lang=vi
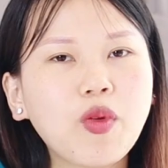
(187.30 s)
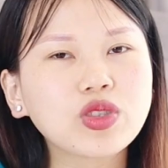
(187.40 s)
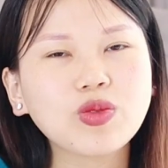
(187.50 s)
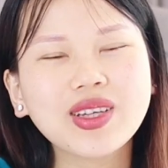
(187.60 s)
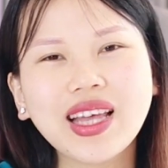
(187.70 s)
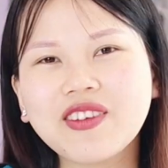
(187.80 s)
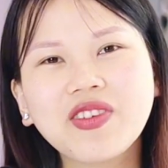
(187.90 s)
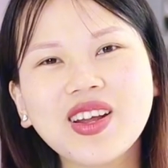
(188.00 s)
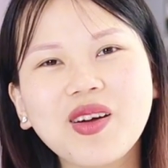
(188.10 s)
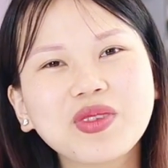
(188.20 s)
một trong những thành
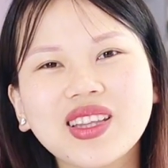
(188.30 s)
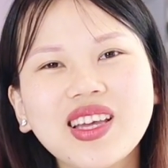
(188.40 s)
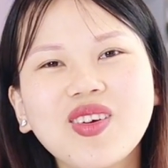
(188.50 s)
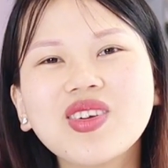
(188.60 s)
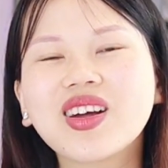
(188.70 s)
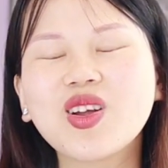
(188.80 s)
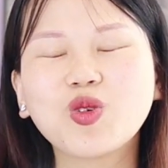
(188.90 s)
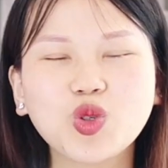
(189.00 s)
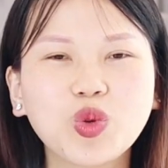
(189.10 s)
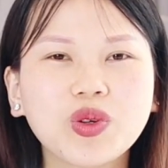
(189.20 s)
phần không thể thiếu được ở
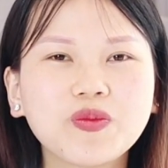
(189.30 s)
đầu sụn